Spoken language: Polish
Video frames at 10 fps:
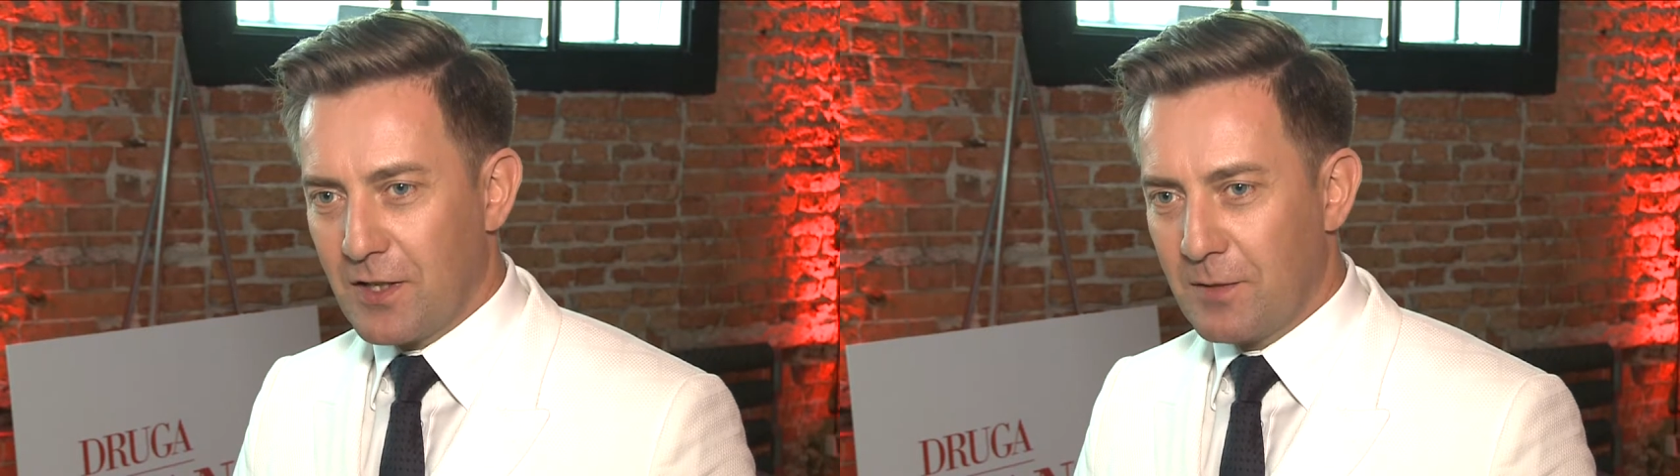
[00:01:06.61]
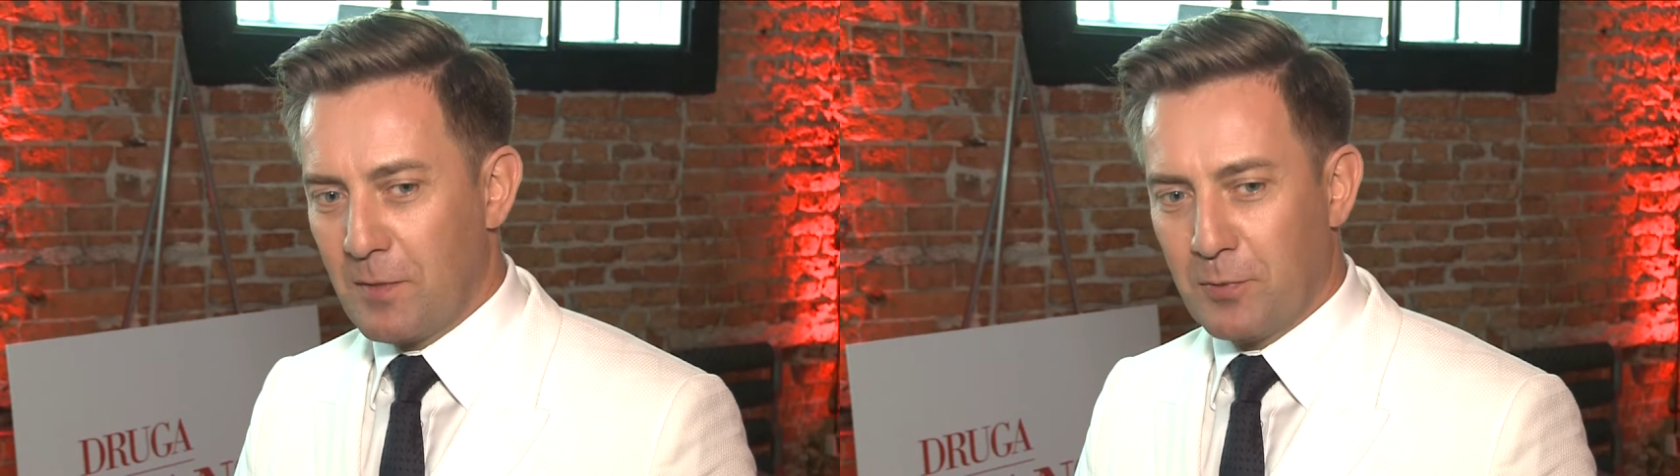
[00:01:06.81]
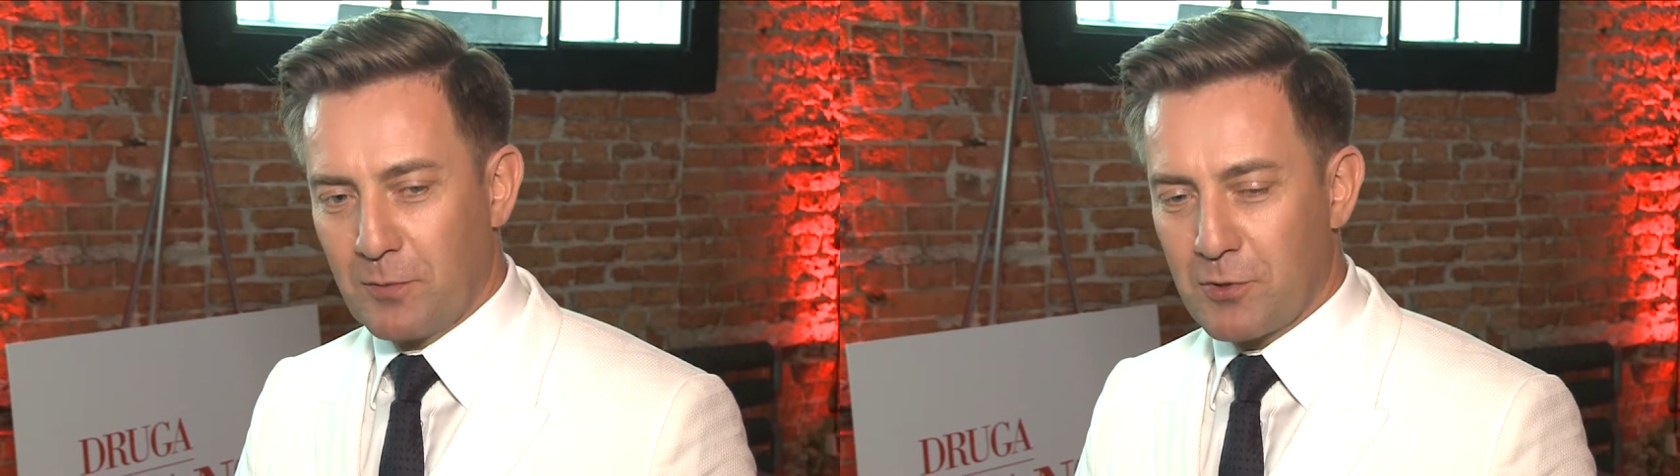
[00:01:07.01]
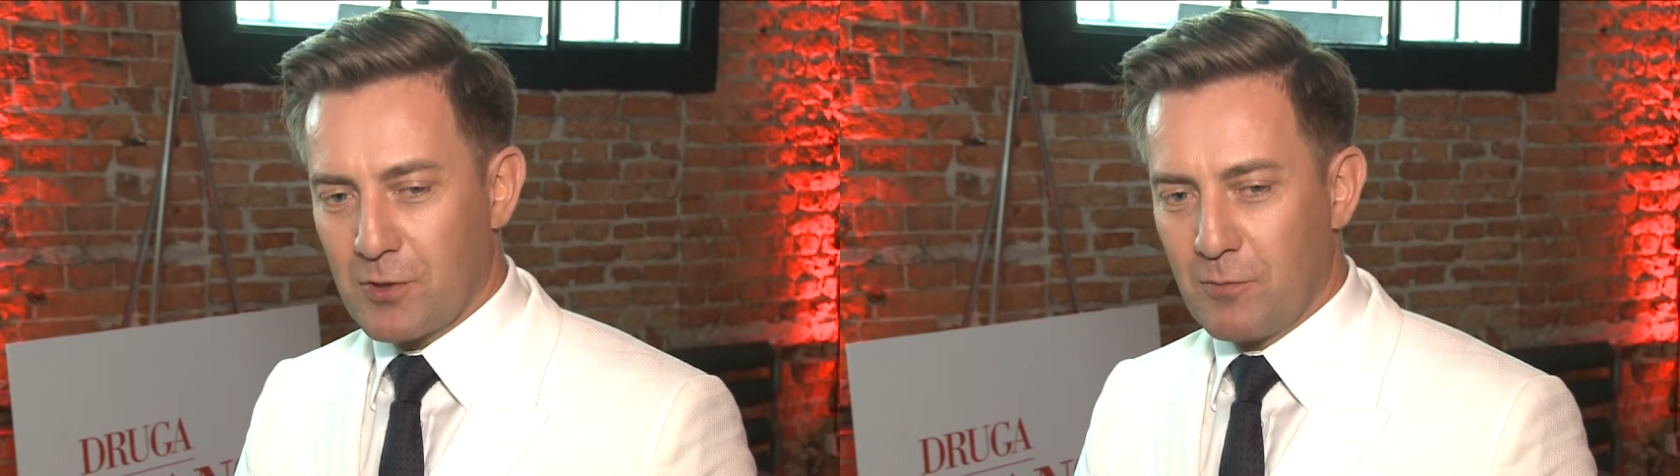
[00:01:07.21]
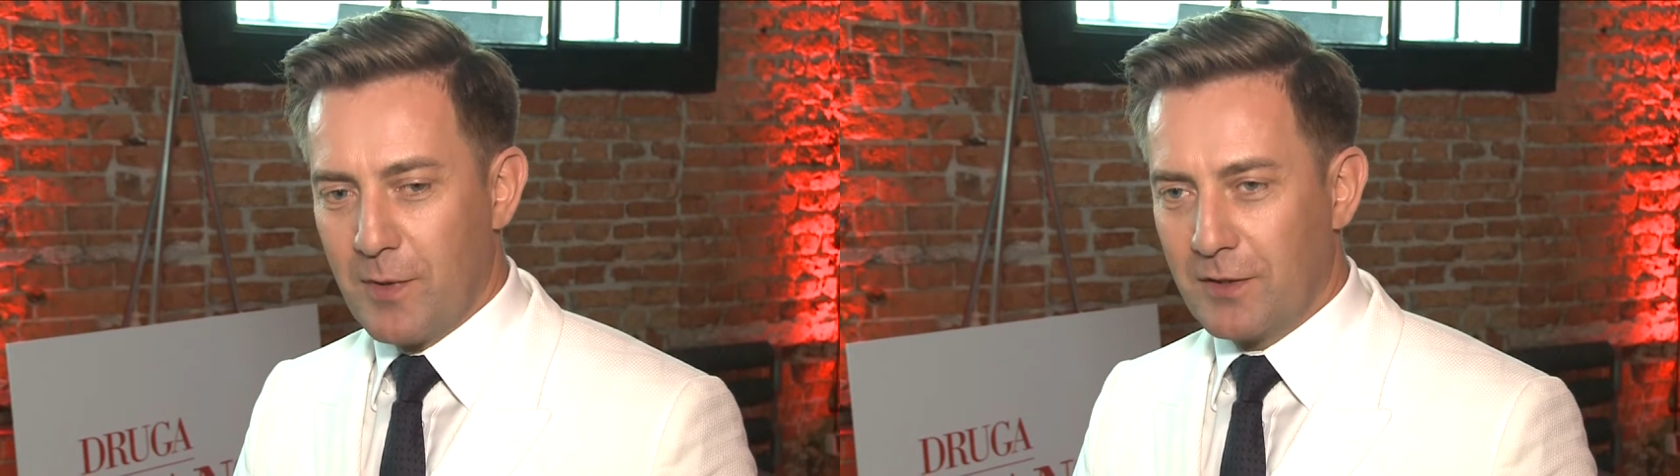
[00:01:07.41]
a potem
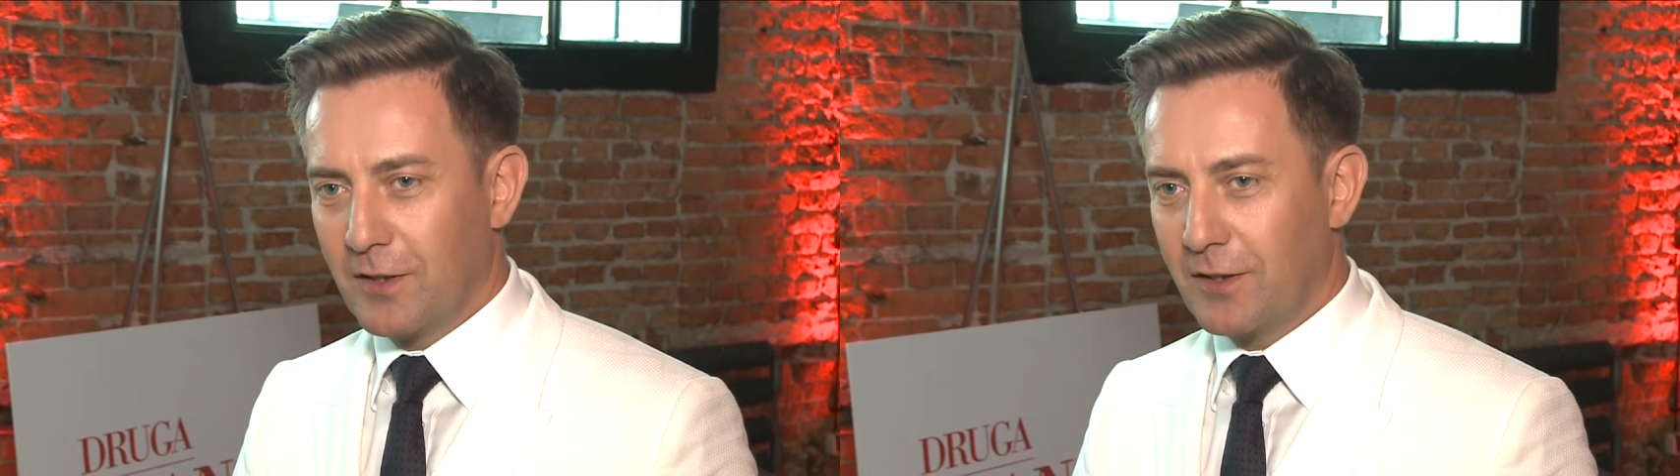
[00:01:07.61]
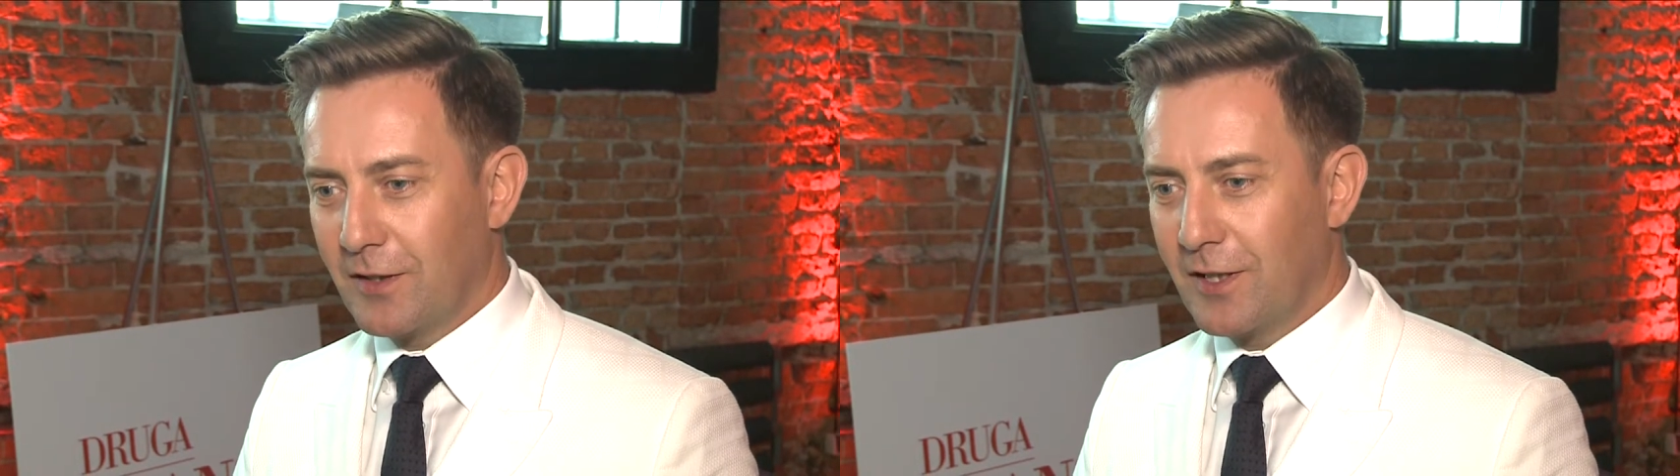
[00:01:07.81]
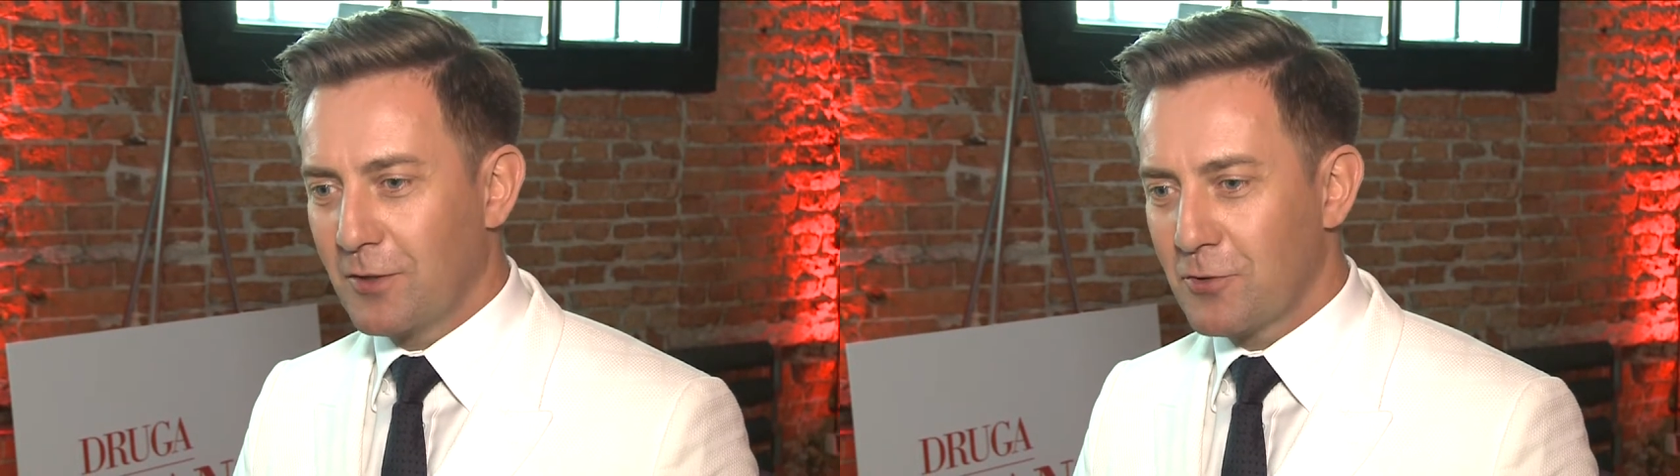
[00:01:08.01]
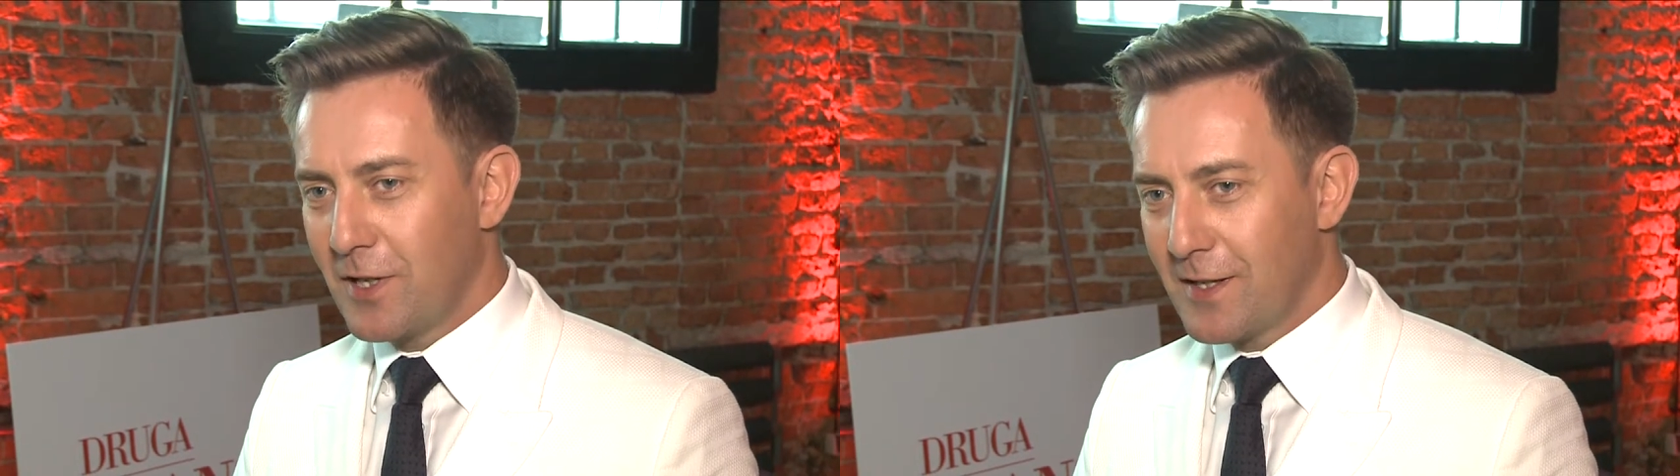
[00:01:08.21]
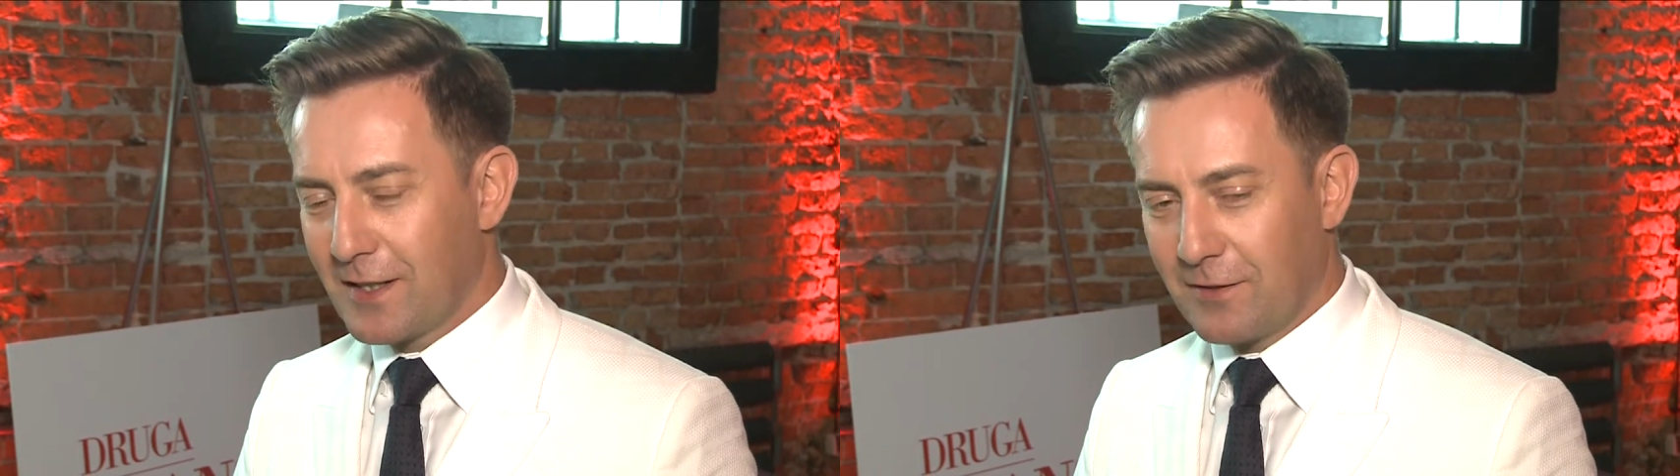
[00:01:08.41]
przychodzą momenty, kiedy, kiedy już
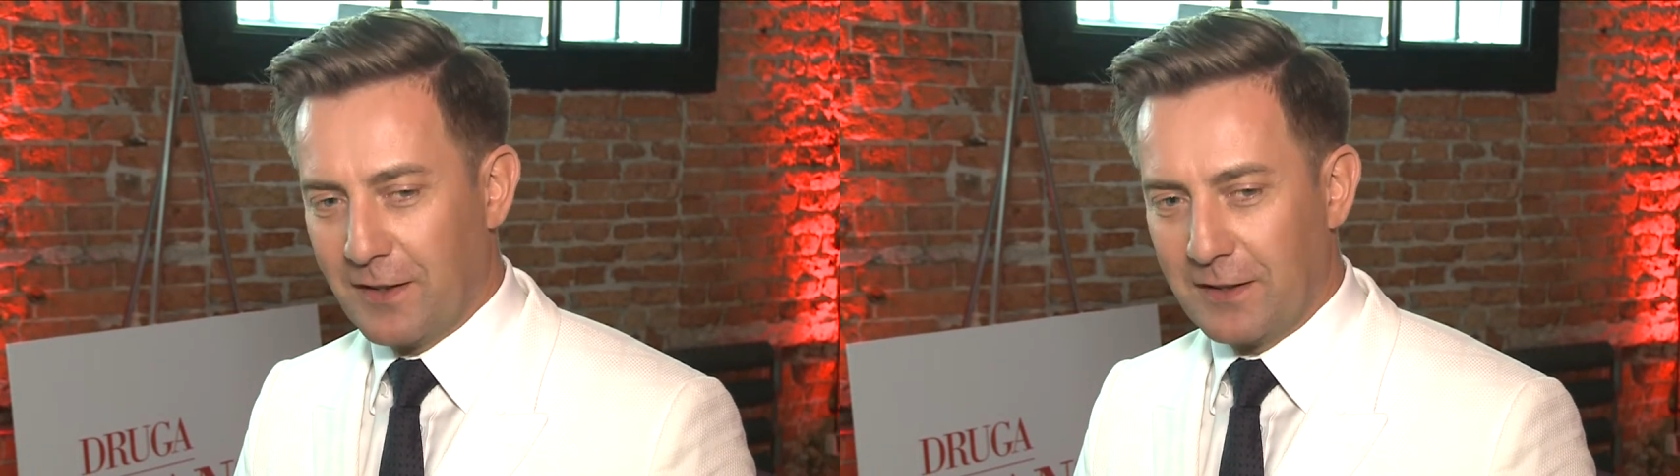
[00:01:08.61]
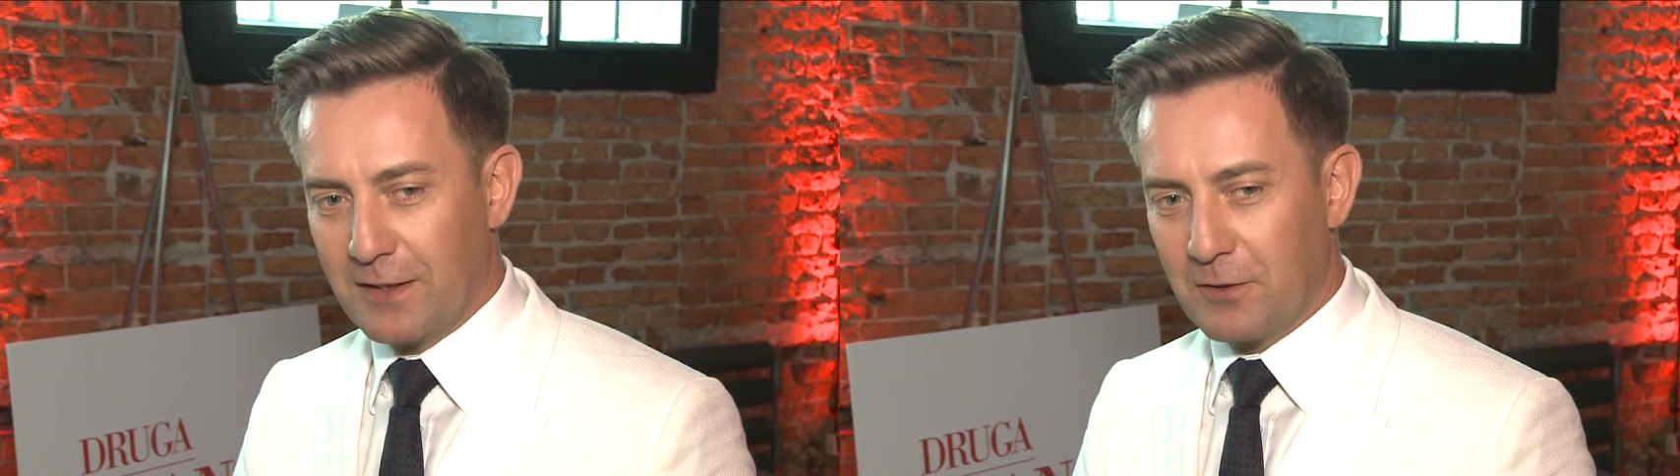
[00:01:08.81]
nie jest tak fajnie.